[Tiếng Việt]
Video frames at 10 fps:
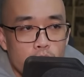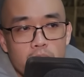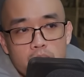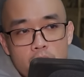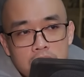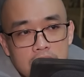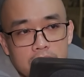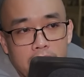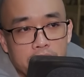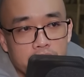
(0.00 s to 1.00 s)
Bùng một
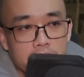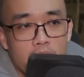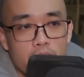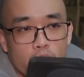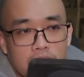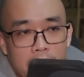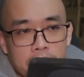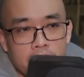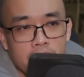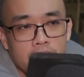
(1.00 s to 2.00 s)
tiếng, trên thân
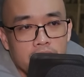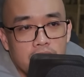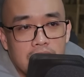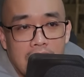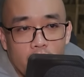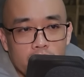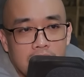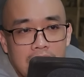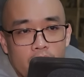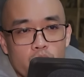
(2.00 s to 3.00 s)
Thải Nhi hiện lên một
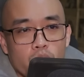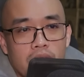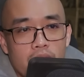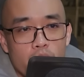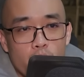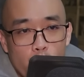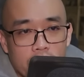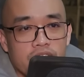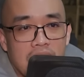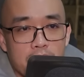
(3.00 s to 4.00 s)
đoàn ánh sáng màu đỏ
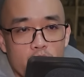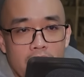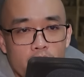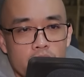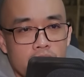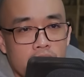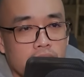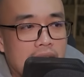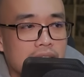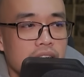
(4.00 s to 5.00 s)
mãnh liệt như ngọn lửa
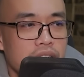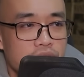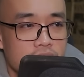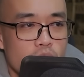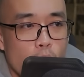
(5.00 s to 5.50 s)
đang thiêu đốt.